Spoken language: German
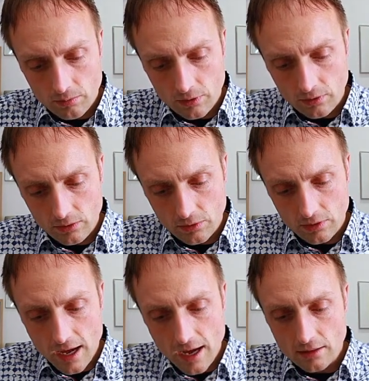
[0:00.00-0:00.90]
bis,
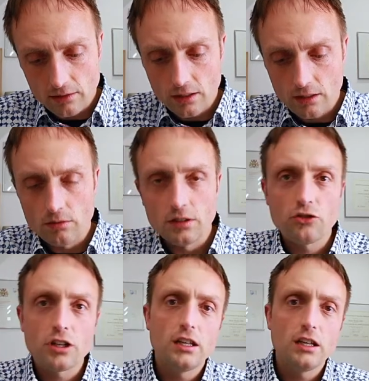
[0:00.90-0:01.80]
bis 18 und dann
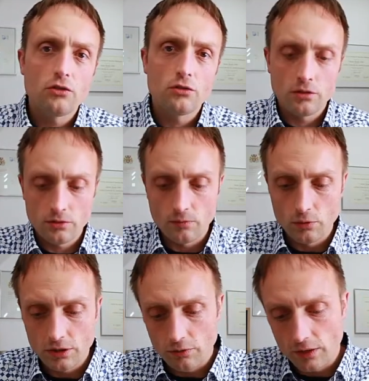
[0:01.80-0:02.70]
strategischen Horizont
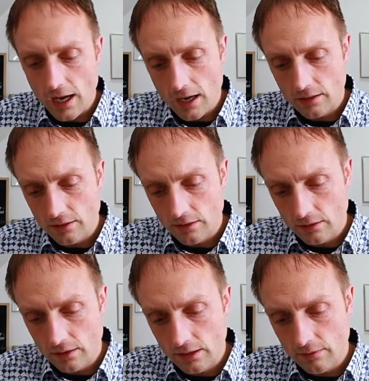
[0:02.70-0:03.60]
würde ich auf Jahre
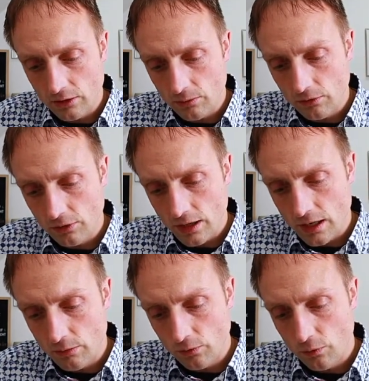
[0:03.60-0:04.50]
setzen, irgendwas zwischen
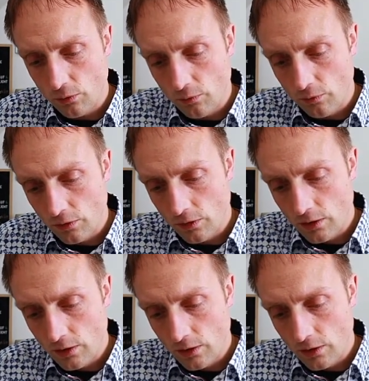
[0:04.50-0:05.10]
drei bis fünf